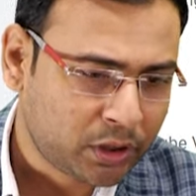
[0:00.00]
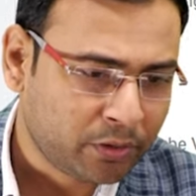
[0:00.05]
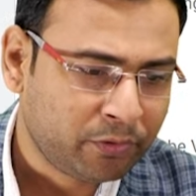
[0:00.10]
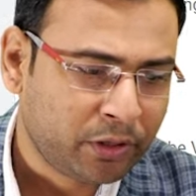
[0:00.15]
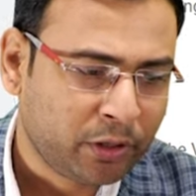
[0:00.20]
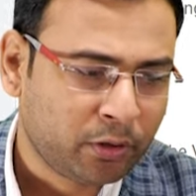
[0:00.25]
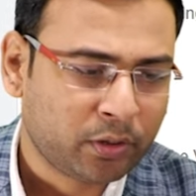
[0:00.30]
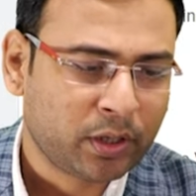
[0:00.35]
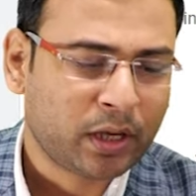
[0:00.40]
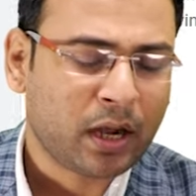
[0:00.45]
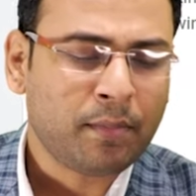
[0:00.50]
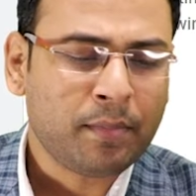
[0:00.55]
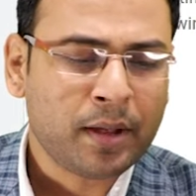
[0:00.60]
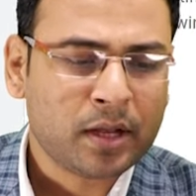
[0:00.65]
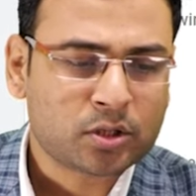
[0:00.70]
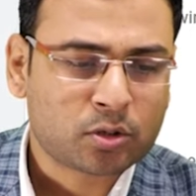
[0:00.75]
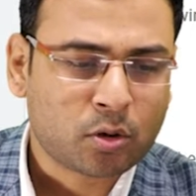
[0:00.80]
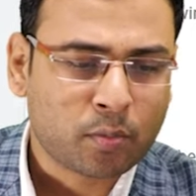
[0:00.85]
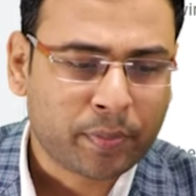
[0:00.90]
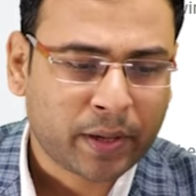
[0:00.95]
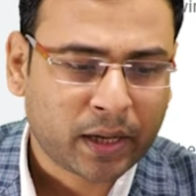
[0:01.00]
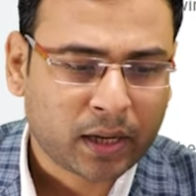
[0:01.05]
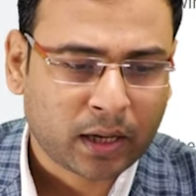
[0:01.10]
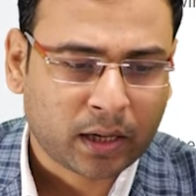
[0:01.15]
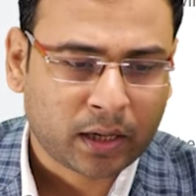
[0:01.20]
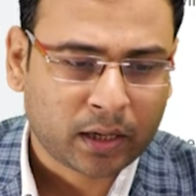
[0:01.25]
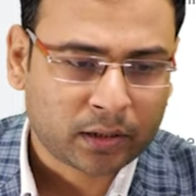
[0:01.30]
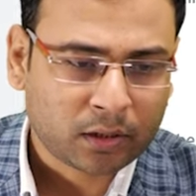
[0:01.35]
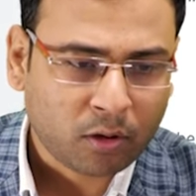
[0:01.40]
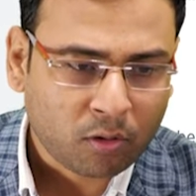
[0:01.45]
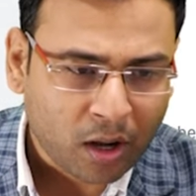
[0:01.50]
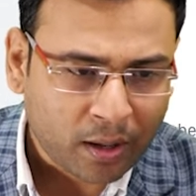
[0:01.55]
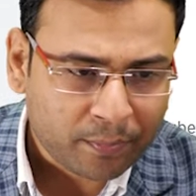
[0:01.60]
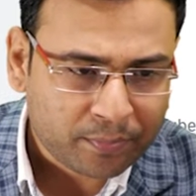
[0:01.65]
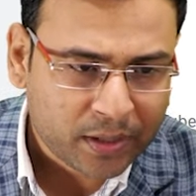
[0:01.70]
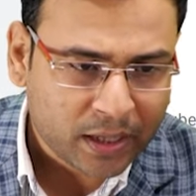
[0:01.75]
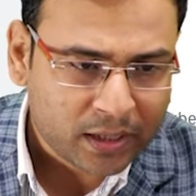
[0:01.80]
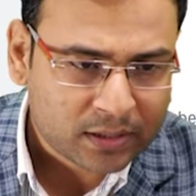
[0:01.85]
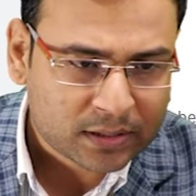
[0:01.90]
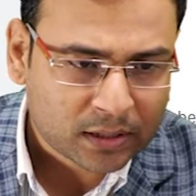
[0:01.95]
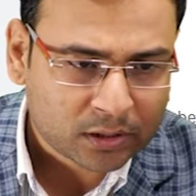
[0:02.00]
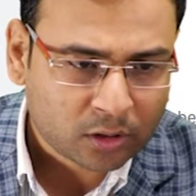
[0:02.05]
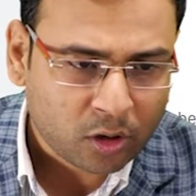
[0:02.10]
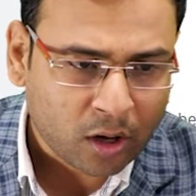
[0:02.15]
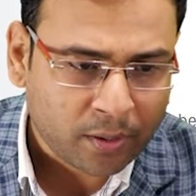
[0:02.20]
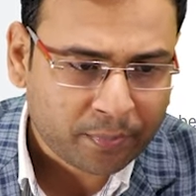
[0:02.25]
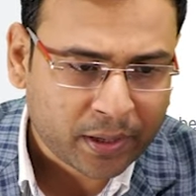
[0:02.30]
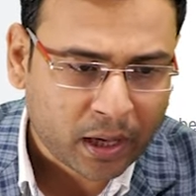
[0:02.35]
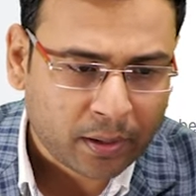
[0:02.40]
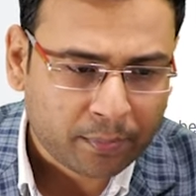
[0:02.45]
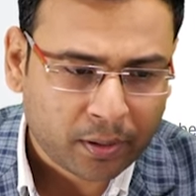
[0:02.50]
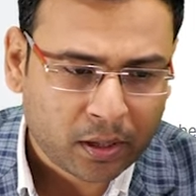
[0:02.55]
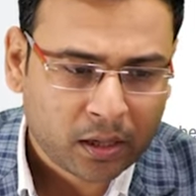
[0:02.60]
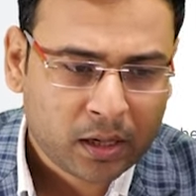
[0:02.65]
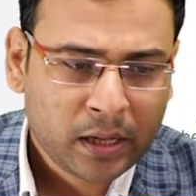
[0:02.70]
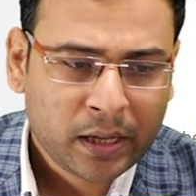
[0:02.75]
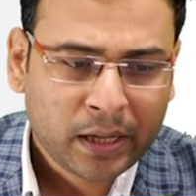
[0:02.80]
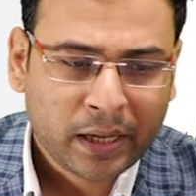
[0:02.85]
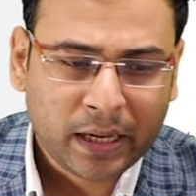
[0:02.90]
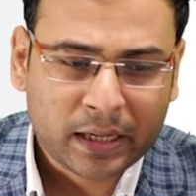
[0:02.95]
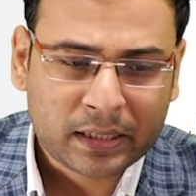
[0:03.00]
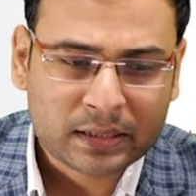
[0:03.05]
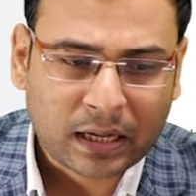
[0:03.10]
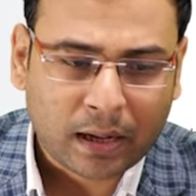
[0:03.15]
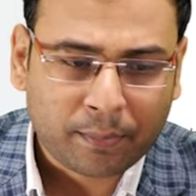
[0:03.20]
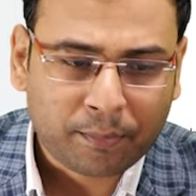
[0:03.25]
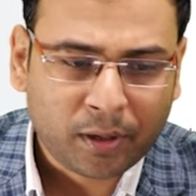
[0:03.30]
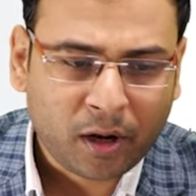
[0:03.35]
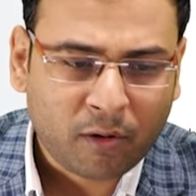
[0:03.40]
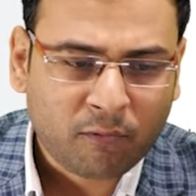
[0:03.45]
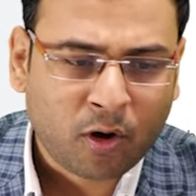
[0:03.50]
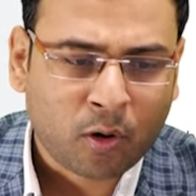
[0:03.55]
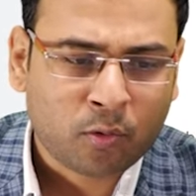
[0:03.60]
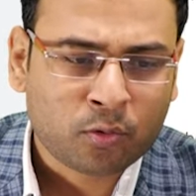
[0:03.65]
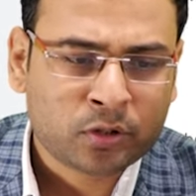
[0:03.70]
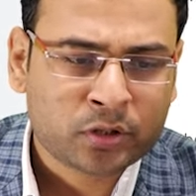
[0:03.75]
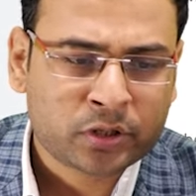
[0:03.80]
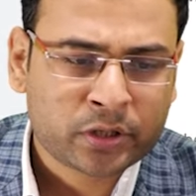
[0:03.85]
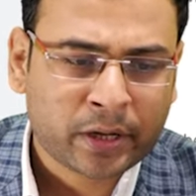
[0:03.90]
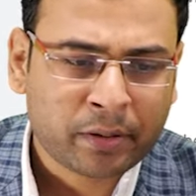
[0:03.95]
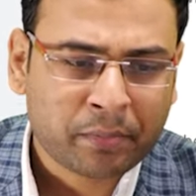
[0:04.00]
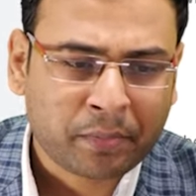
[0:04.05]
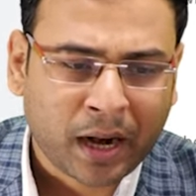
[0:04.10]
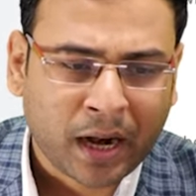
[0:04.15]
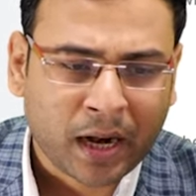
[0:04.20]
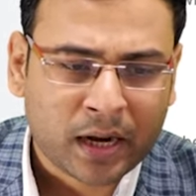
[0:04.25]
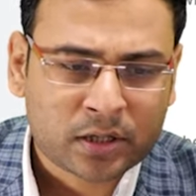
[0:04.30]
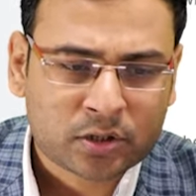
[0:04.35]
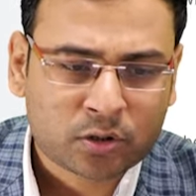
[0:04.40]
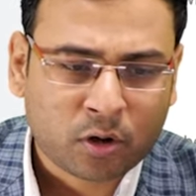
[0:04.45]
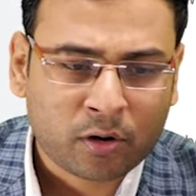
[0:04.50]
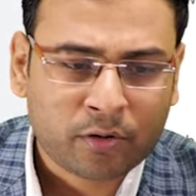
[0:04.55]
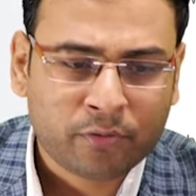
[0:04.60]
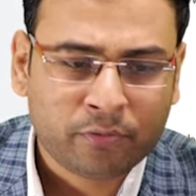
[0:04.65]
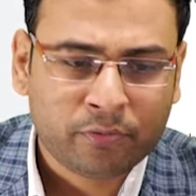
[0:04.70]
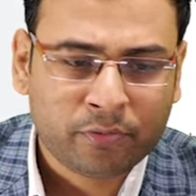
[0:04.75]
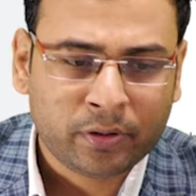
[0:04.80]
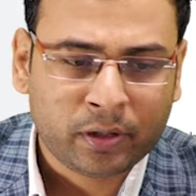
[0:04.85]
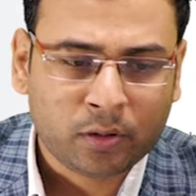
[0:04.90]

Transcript: मुझे वीडियो दिखा मैं इसको पिक कर लेता हूं अब देख सकते हो आप यहां पर एग्जाम्पल ऑफ आउटस्ट्रीम एड्स ऑन